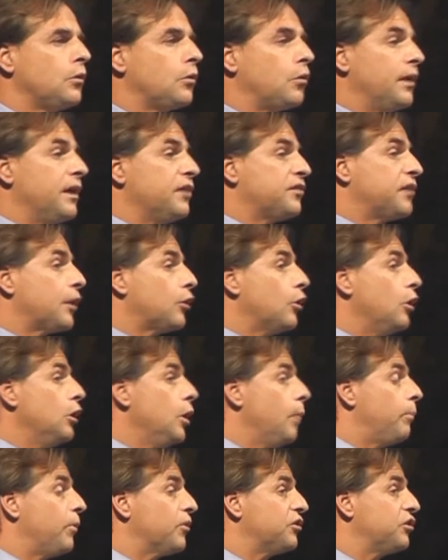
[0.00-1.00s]
Con ese rol
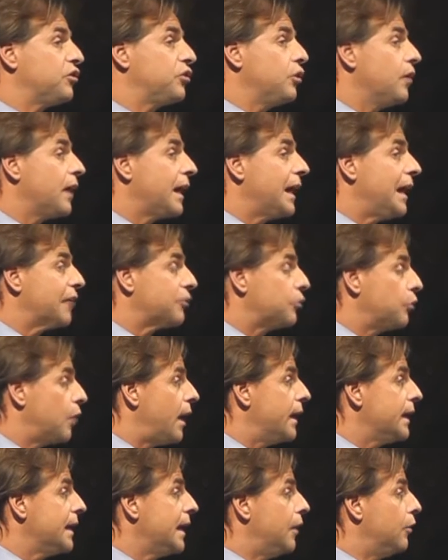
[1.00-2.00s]
de oposición que la
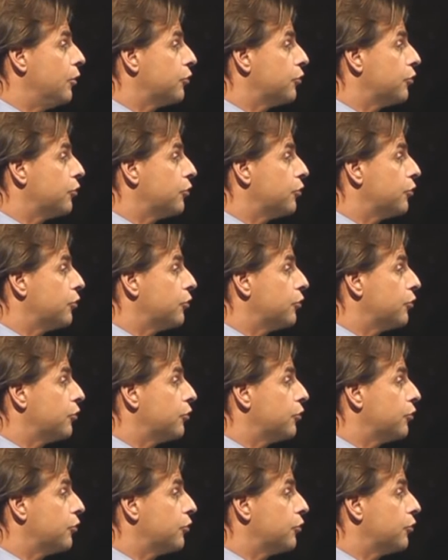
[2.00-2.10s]
ciudadanía